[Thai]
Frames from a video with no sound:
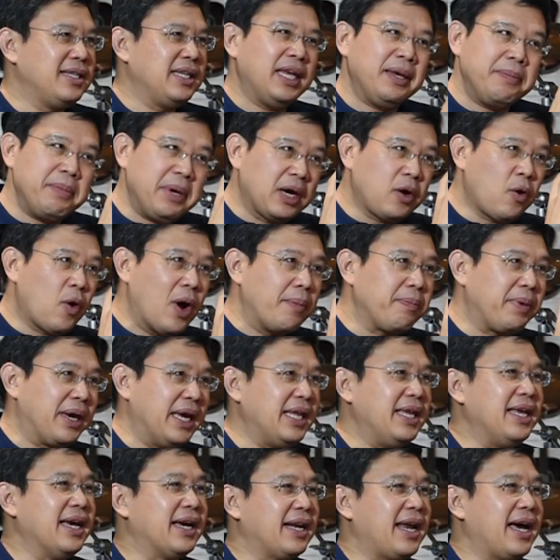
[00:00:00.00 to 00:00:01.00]
ที่มีความ
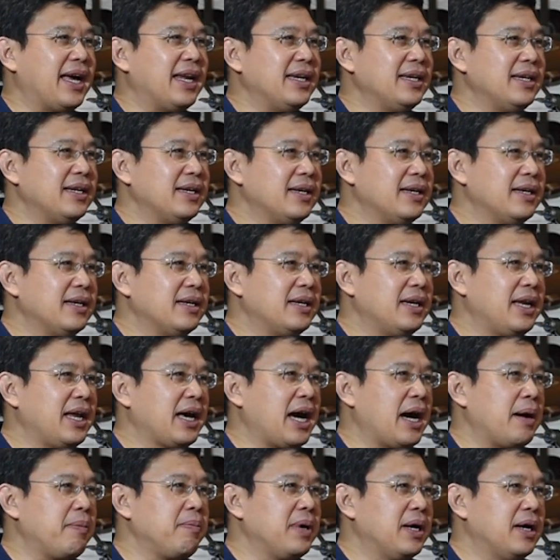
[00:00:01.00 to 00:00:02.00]
คิดอย่างนั้น
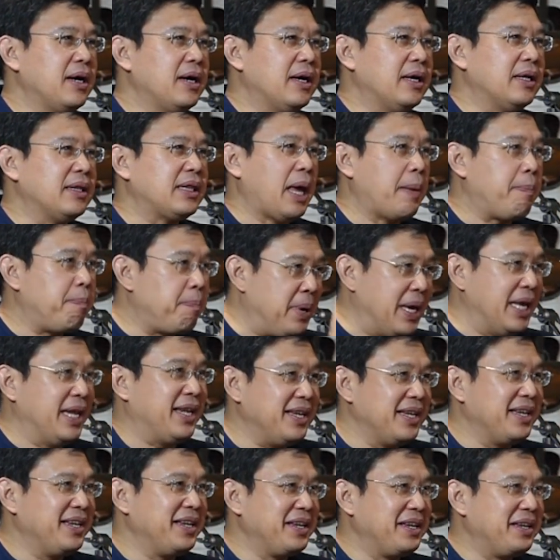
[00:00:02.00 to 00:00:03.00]
นะครับแต่ผิ
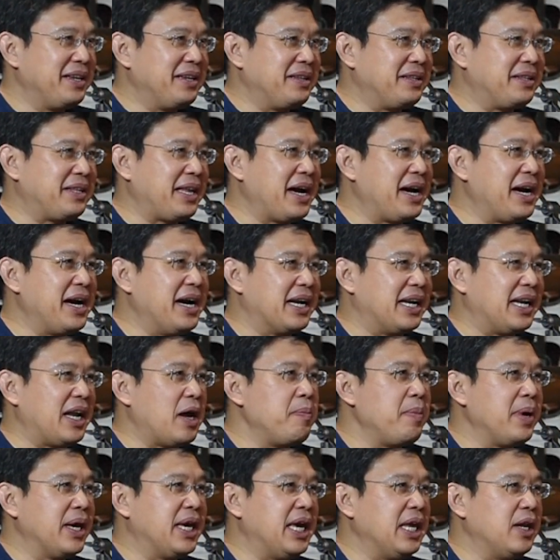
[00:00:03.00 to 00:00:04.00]
ดถ้าเกิด
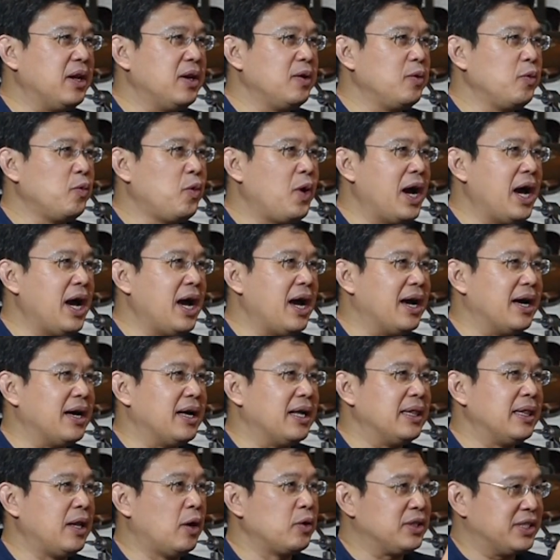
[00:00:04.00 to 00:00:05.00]
เราไม่คิดว่า
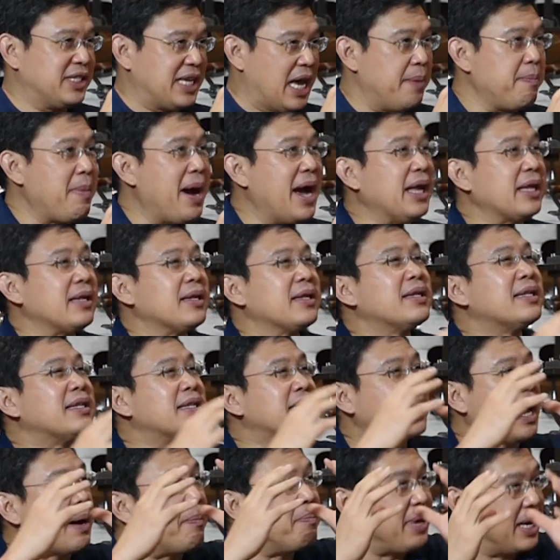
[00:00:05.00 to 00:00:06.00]
เราสามารถ
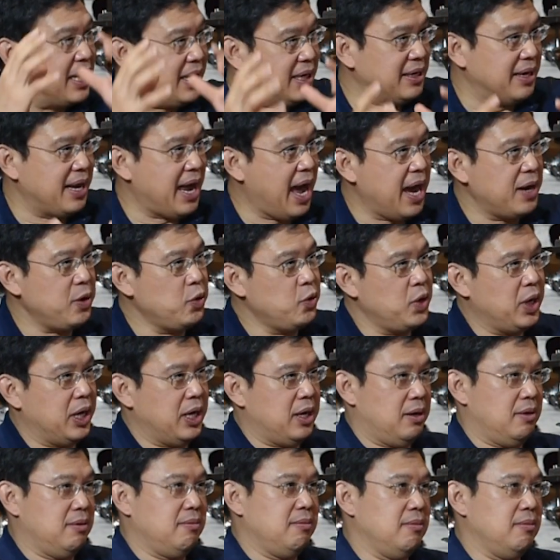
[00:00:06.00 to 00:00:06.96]
ทำอย่างอื่นได้ด้วย